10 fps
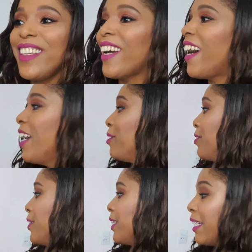que
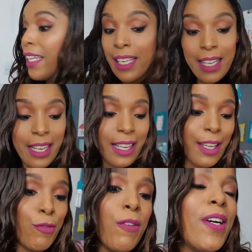raiva!
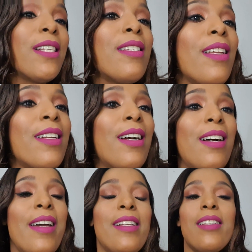Eu vou fazer
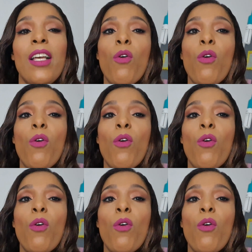a resenha